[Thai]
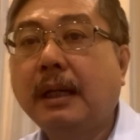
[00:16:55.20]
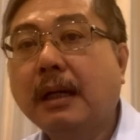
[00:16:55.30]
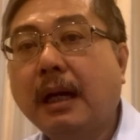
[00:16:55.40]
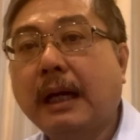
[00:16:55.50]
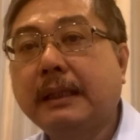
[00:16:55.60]
แล้
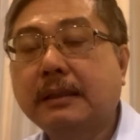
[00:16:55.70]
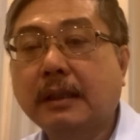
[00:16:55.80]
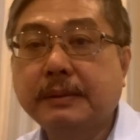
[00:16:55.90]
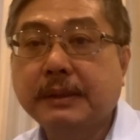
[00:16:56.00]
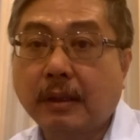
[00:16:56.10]
วก็อาจจะ
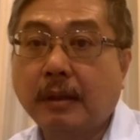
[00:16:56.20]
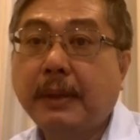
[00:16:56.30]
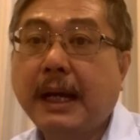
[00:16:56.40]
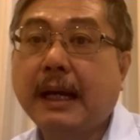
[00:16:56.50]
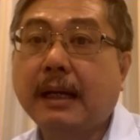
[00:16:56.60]
ตอบสนอง
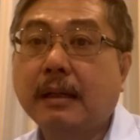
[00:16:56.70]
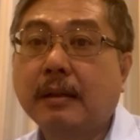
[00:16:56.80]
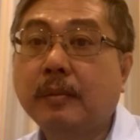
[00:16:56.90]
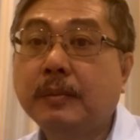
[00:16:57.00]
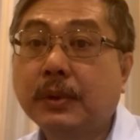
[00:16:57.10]
ภาค
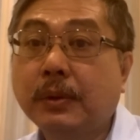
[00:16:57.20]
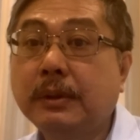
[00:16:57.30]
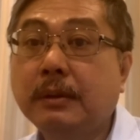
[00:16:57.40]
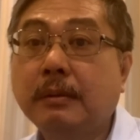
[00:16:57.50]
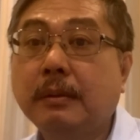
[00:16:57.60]
กลุ่มทุ
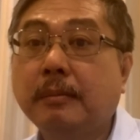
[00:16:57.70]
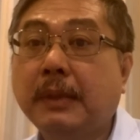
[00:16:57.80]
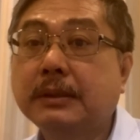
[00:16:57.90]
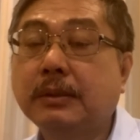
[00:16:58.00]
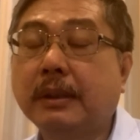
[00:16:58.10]
น
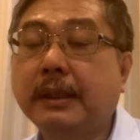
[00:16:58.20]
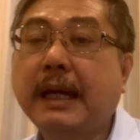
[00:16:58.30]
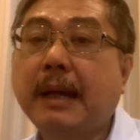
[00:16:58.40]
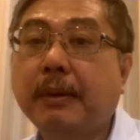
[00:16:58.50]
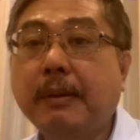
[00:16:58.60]
บางส่วนก็
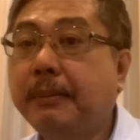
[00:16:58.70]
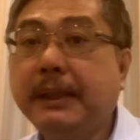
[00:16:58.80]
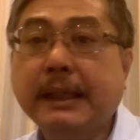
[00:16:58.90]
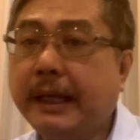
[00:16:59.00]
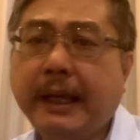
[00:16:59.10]
ได้เพราะว่า
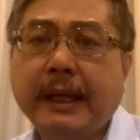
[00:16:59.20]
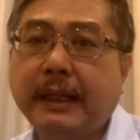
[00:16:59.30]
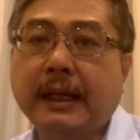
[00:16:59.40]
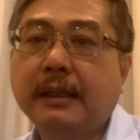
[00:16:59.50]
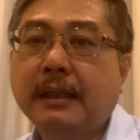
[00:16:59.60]
เพื่อไทยเอง
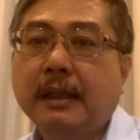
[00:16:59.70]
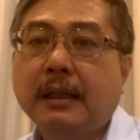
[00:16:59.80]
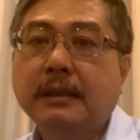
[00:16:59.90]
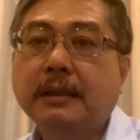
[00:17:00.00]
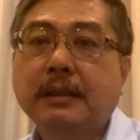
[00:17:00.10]
เนี่ย
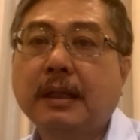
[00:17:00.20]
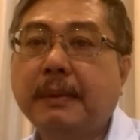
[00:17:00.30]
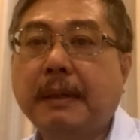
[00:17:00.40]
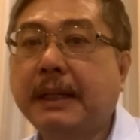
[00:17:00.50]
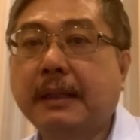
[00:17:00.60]
ก็ต้องยอ
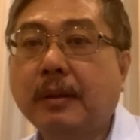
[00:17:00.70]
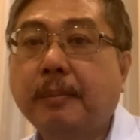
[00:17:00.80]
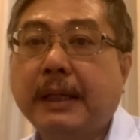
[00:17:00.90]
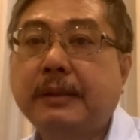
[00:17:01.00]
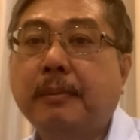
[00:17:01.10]
มรับอย่างตร
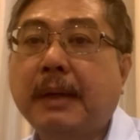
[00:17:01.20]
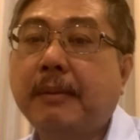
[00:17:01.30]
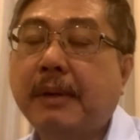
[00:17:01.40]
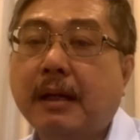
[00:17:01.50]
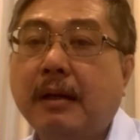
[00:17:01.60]
งไปตรงมา
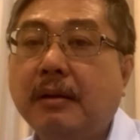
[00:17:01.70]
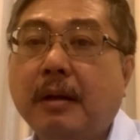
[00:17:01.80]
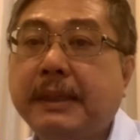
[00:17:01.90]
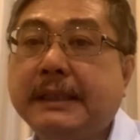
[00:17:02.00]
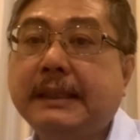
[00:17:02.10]
ว่าเขา
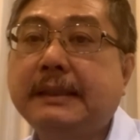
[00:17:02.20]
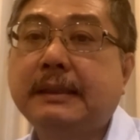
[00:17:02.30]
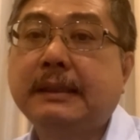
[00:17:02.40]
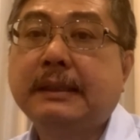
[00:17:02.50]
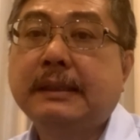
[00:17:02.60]
ก็มีเส้น
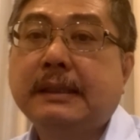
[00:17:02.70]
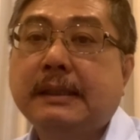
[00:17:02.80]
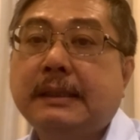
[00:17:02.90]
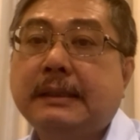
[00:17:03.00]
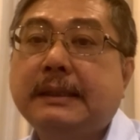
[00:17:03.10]

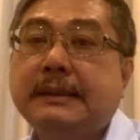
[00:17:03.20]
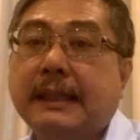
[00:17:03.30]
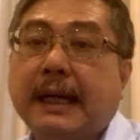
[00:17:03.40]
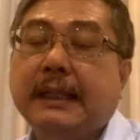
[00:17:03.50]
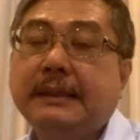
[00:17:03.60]
เส้น
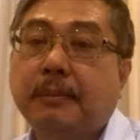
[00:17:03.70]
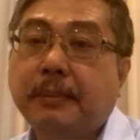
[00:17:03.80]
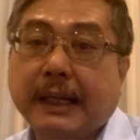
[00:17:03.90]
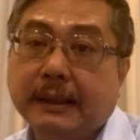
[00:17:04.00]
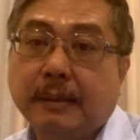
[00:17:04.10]
สายสัม
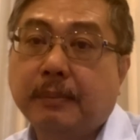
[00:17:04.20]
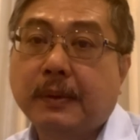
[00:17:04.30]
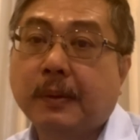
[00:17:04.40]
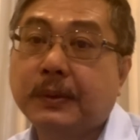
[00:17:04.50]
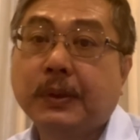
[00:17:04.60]
พันธ์กับ
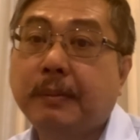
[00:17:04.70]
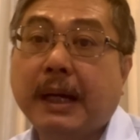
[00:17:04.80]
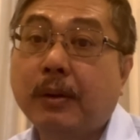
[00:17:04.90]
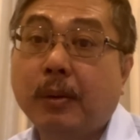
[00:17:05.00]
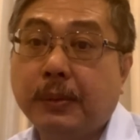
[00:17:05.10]
กลุ่มทุน
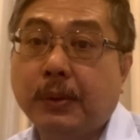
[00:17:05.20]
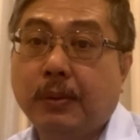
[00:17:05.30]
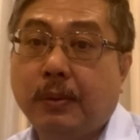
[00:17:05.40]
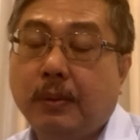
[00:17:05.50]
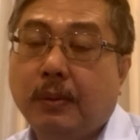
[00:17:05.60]
บางกลุ่มอยู่
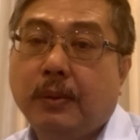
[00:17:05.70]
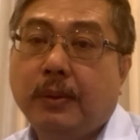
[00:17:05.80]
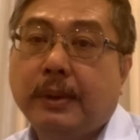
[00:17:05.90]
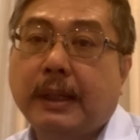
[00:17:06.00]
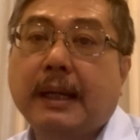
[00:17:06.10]

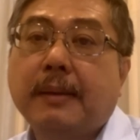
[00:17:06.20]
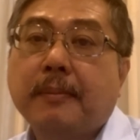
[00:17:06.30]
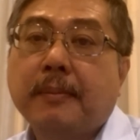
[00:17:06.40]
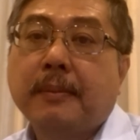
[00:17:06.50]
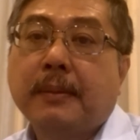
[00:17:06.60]
นะ
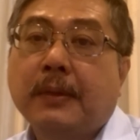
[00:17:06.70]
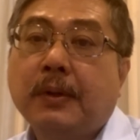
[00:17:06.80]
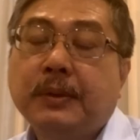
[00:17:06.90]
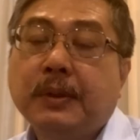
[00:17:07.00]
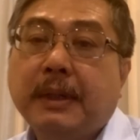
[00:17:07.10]
ก
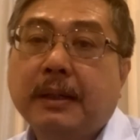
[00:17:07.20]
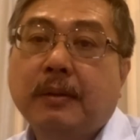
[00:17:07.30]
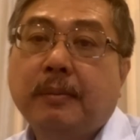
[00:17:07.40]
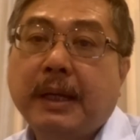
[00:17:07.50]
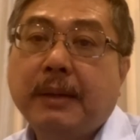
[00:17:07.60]
ลุ่มทุนบาง
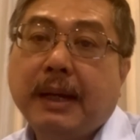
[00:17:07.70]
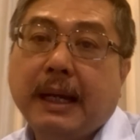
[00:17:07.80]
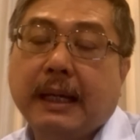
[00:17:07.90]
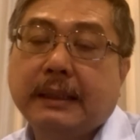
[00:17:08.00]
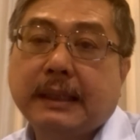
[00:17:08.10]
กลุ่มแม้
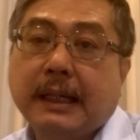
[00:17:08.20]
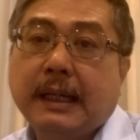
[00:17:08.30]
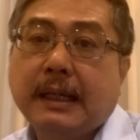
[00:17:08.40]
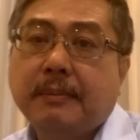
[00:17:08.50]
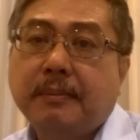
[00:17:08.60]
ว่าอาจจะ
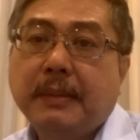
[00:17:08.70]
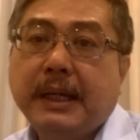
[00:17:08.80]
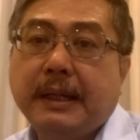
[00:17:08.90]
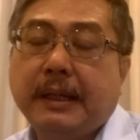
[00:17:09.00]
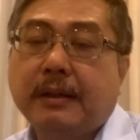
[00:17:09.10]

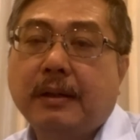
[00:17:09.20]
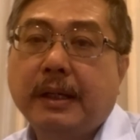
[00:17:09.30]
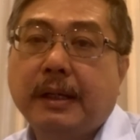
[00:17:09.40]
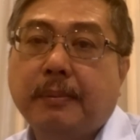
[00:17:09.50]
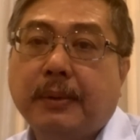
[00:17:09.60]
ไม่ค่
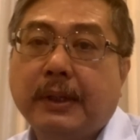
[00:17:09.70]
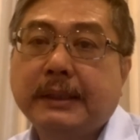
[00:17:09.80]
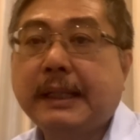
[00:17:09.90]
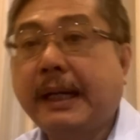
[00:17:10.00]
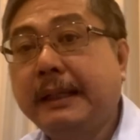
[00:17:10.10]
อยพอ
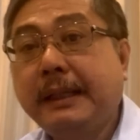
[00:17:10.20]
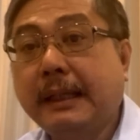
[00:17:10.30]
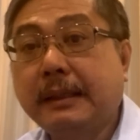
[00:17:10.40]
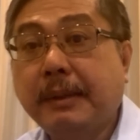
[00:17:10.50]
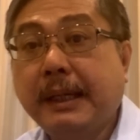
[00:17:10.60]
ใจที่
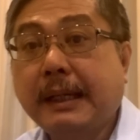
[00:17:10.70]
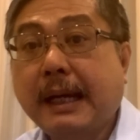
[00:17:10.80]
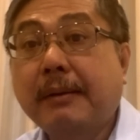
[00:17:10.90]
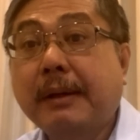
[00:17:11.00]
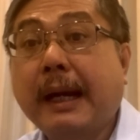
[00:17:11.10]
อาจจะมี
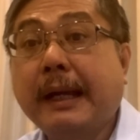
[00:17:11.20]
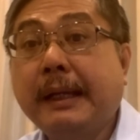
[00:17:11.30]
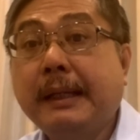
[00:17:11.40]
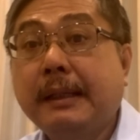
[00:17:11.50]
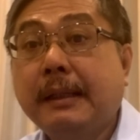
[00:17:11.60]
ก้าวไกล
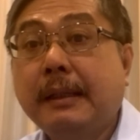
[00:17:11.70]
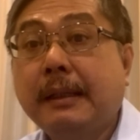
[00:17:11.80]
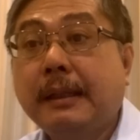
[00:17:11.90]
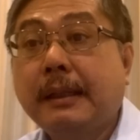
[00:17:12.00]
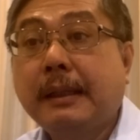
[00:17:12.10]

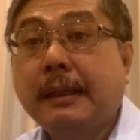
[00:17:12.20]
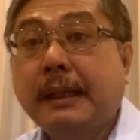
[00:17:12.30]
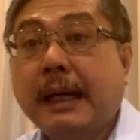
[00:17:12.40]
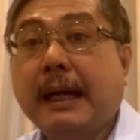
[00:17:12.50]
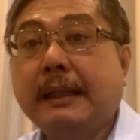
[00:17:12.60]

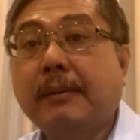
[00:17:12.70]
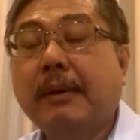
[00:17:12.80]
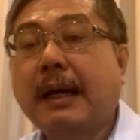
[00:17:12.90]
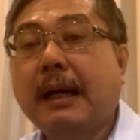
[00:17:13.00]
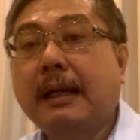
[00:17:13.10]
ได้แต่
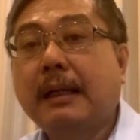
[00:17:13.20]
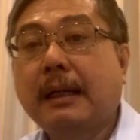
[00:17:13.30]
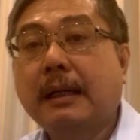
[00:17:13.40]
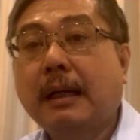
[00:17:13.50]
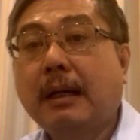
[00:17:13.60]
ว่า
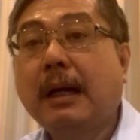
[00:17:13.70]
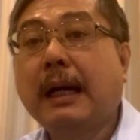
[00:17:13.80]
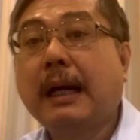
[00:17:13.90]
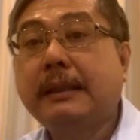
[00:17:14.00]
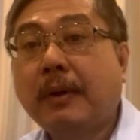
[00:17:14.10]
เขาก็
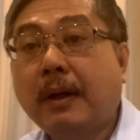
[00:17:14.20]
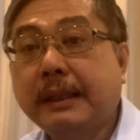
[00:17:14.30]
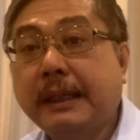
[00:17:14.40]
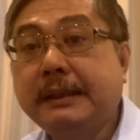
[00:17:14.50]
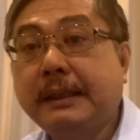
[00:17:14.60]
อาจจะมอง
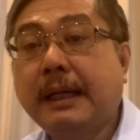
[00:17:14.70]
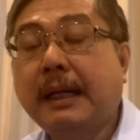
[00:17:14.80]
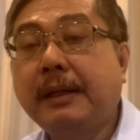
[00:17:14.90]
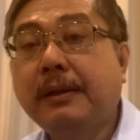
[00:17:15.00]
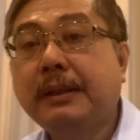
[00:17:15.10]
ในซี
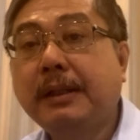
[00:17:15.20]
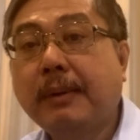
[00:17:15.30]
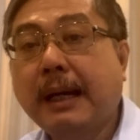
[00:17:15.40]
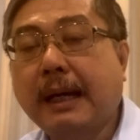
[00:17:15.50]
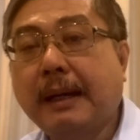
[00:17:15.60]
นาริโอที่
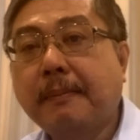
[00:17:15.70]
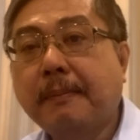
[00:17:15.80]
ว่า